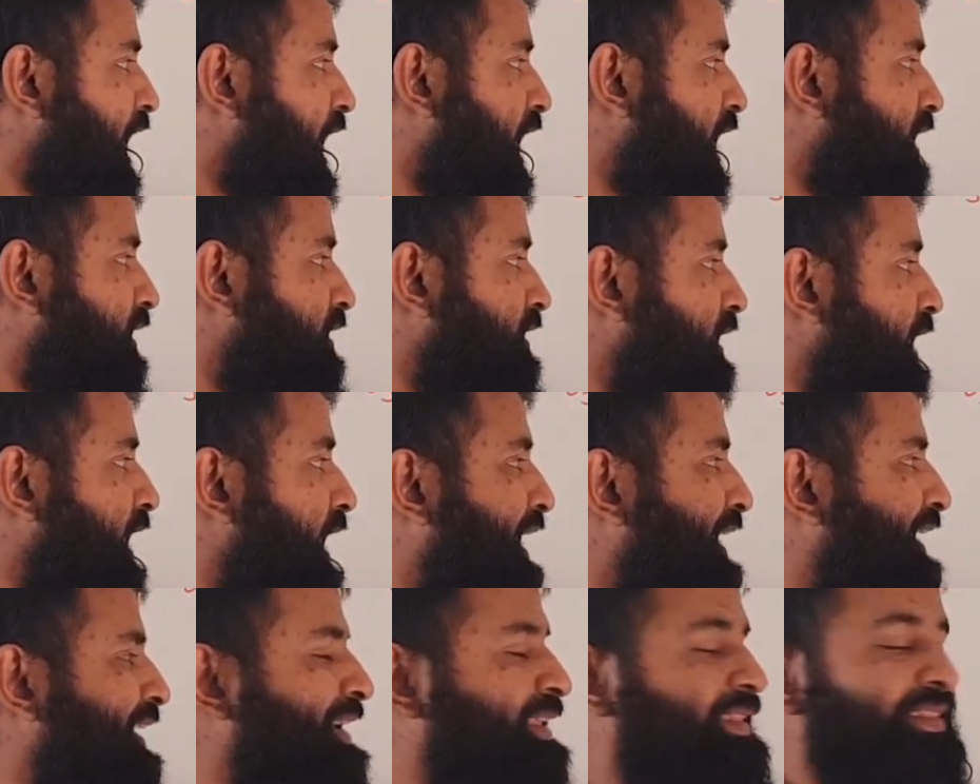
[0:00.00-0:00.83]
আর
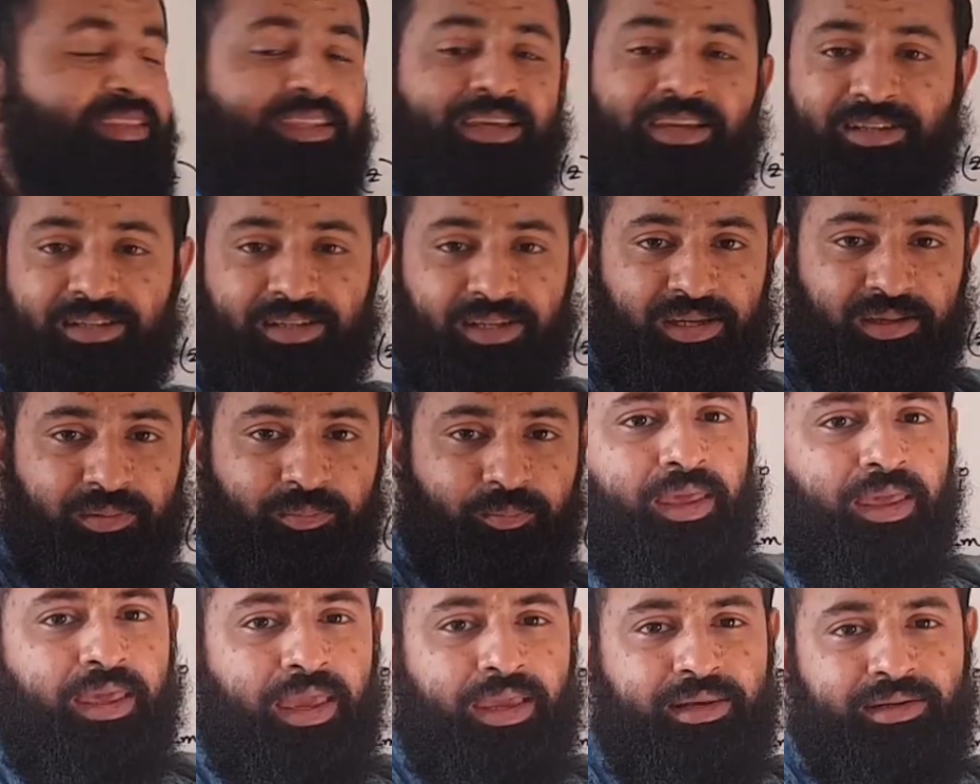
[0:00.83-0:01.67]
অ্যাঙ্গেল থেটা
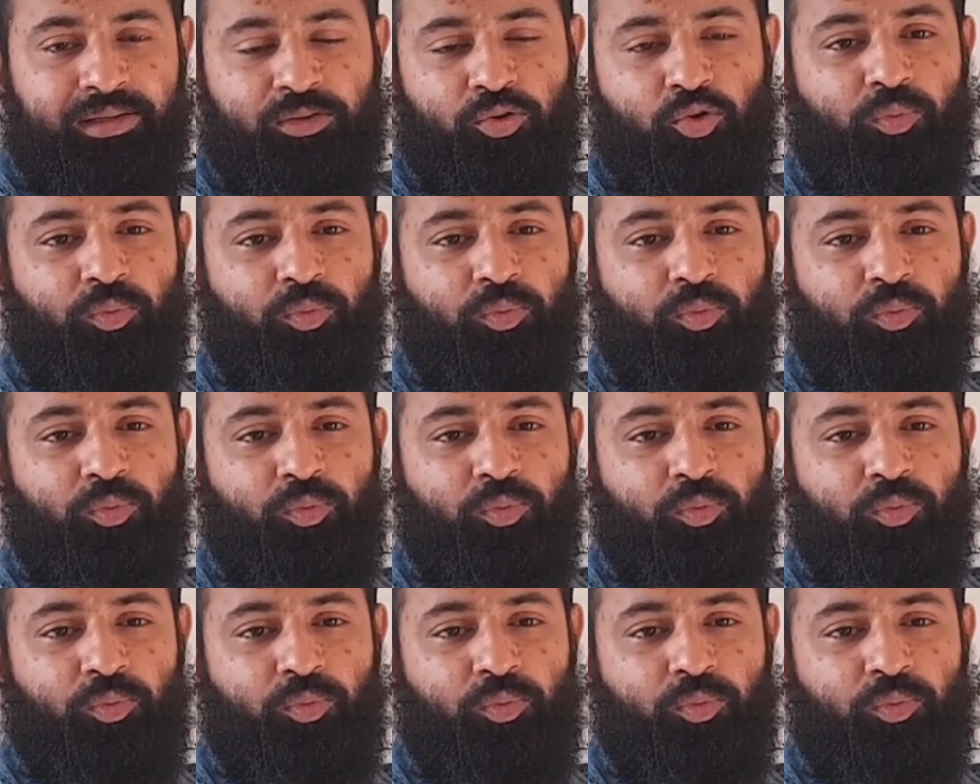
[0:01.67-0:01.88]
এইটা